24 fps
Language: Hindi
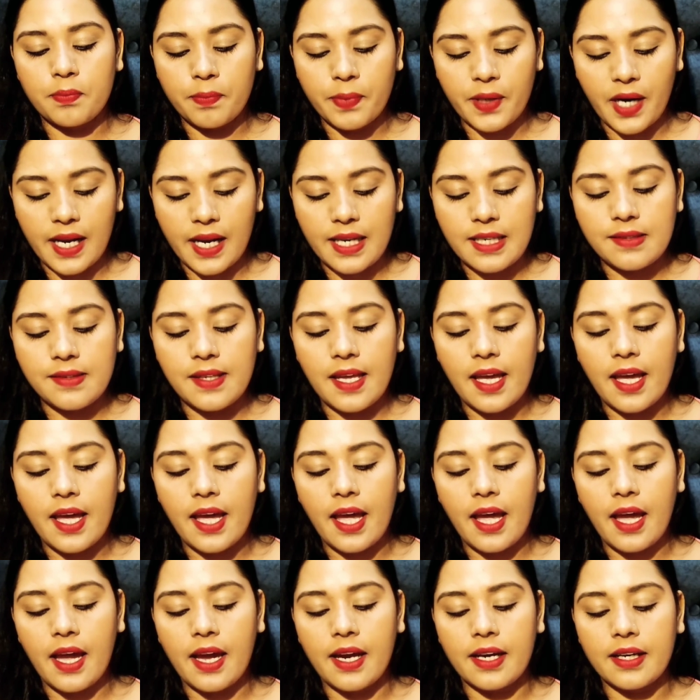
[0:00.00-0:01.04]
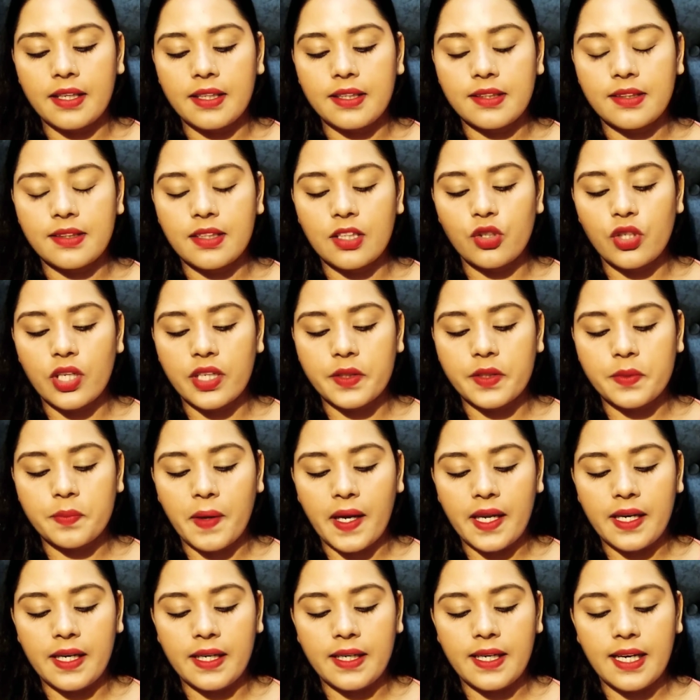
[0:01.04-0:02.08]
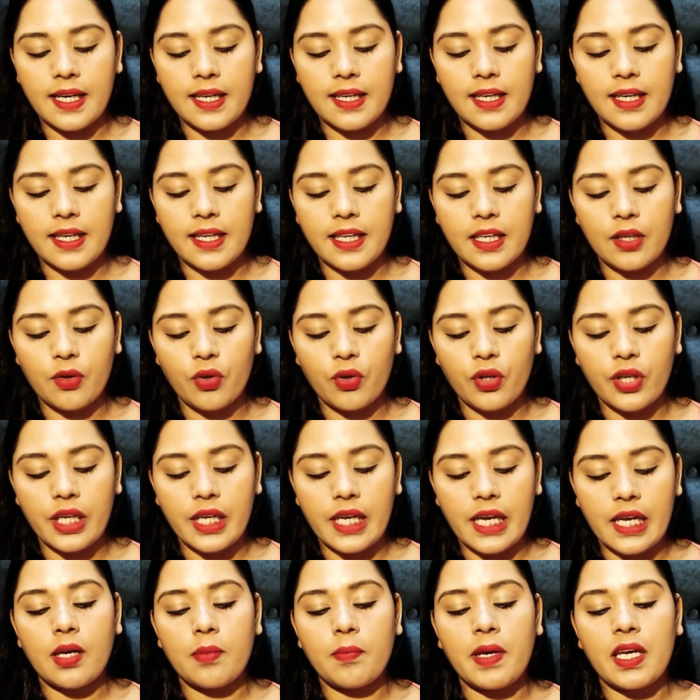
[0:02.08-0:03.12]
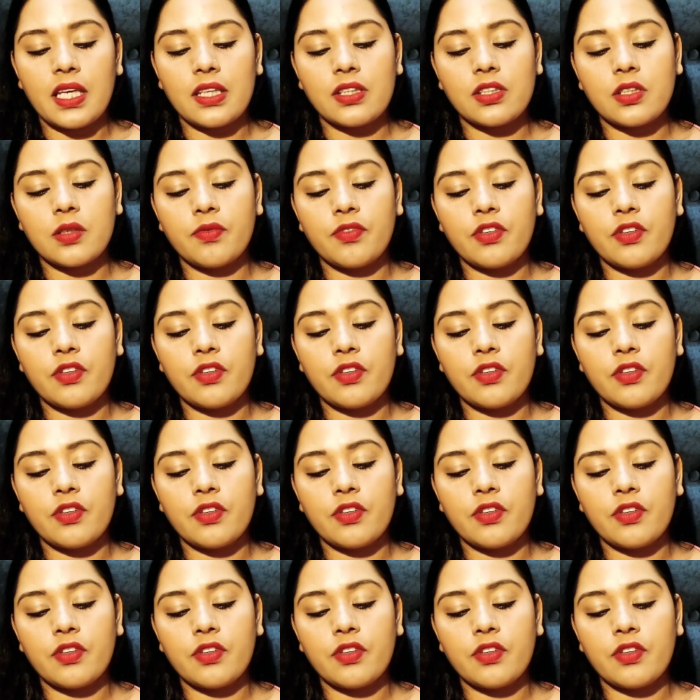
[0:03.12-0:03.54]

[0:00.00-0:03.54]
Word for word: प्राइस है एंड इसकी जो एक्सपायरी डेट लिखी हुई है लिस्ट